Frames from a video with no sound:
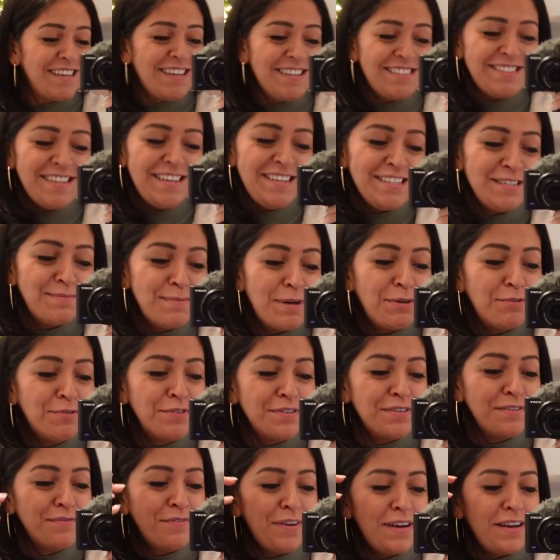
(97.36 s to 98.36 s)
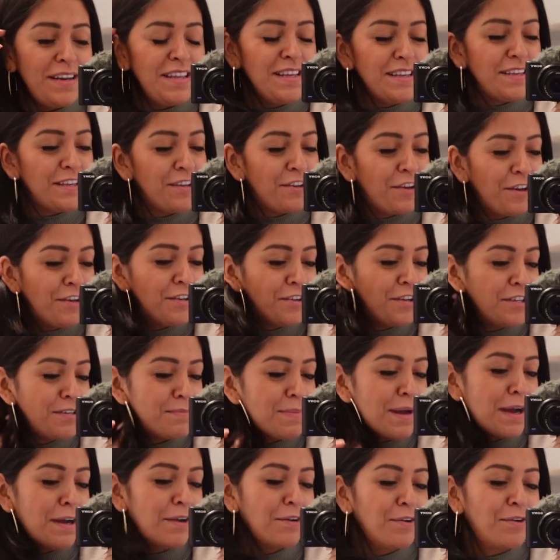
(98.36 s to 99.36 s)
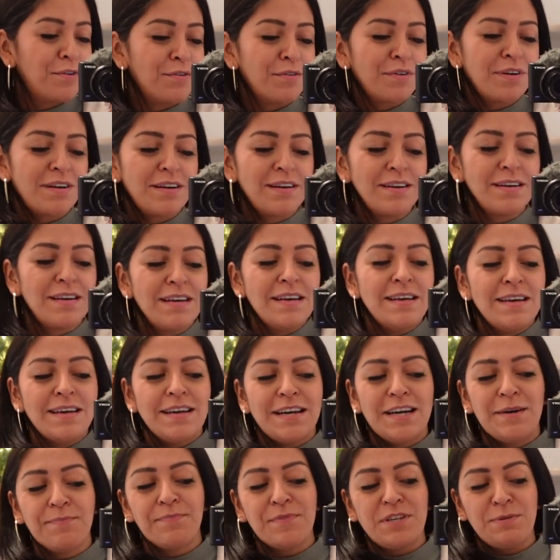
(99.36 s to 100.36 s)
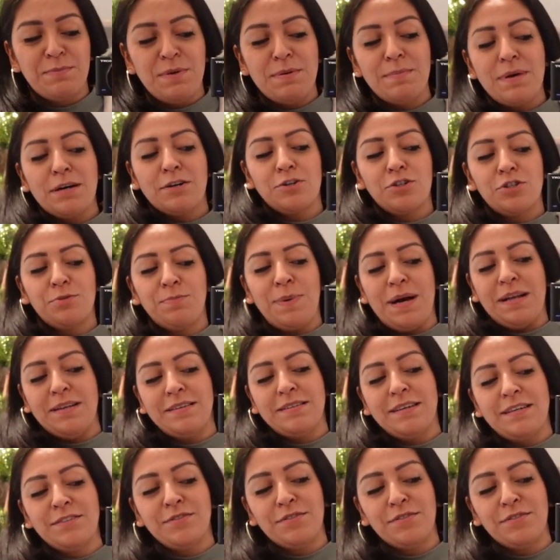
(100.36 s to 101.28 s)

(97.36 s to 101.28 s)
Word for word: Seite echt mal unten verlinken, könnt ihr euch mal angucken. Ähm, ich bin mal gespannt.